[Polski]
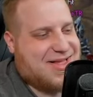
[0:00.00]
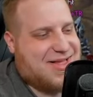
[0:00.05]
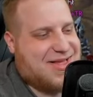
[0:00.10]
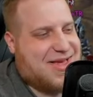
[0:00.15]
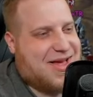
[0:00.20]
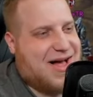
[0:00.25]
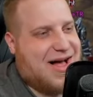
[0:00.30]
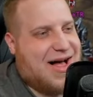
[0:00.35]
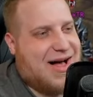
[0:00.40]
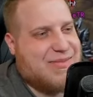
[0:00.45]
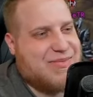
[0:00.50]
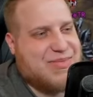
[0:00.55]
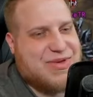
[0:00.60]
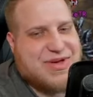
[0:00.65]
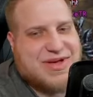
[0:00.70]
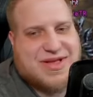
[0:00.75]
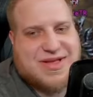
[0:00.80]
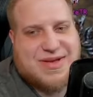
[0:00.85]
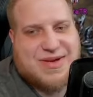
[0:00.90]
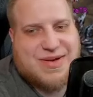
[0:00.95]
Ja pier...
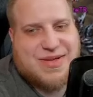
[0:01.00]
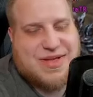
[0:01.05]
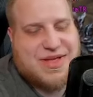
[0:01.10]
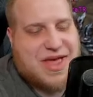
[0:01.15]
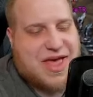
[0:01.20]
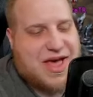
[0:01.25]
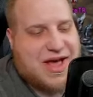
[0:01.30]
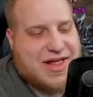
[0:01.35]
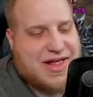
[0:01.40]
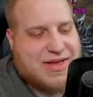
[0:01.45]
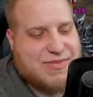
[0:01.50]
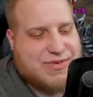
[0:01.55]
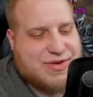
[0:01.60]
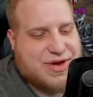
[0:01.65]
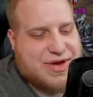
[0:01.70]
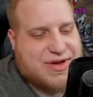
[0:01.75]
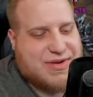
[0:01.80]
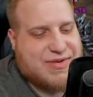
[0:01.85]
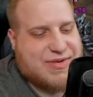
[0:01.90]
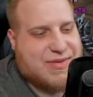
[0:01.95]
No nie chcę mi
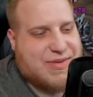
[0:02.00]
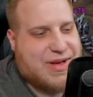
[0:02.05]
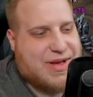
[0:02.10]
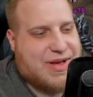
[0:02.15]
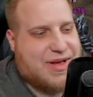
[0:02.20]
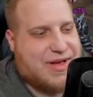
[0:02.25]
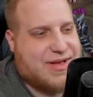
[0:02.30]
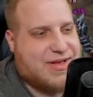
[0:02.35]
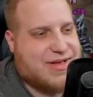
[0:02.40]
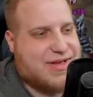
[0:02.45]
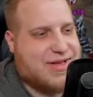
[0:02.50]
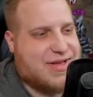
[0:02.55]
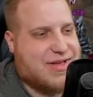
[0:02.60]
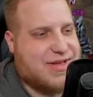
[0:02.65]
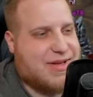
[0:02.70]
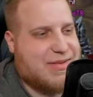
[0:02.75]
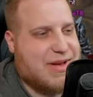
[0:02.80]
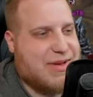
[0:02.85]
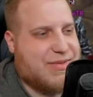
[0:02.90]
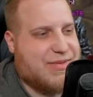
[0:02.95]
się, kurwa,
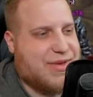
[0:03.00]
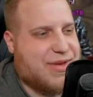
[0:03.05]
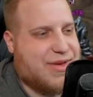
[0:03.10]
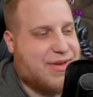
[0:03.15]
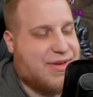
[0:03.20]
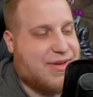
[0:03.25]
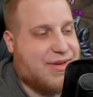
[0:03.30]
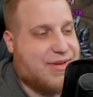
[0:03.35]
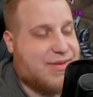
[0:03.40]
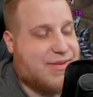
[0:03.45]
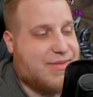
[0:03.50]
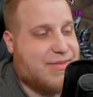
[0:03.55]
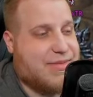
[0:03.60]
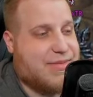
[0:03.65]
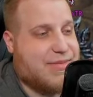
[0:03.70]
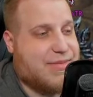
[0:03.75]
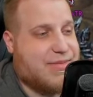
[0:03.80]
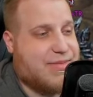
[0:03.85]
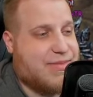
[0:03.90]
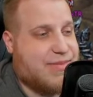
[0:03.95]
naprawdę.
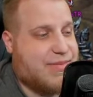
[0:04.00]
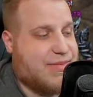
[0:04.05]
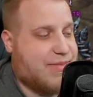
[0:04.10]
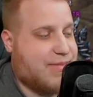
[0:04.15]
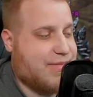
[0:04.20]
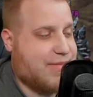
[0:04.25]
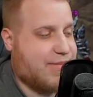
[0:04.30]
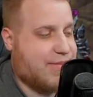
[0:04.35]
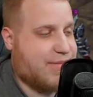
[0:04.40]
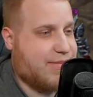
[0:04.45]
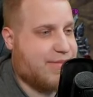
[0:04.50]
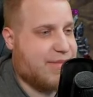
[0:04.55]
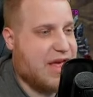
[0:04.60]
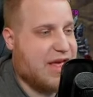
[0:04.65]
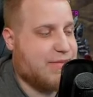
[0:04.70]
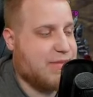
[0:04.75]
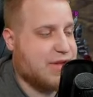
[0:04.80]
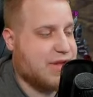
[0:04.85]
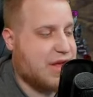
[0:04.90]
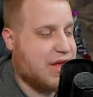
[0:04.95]

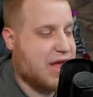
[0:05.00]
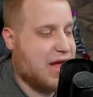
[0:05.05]
Daj mi te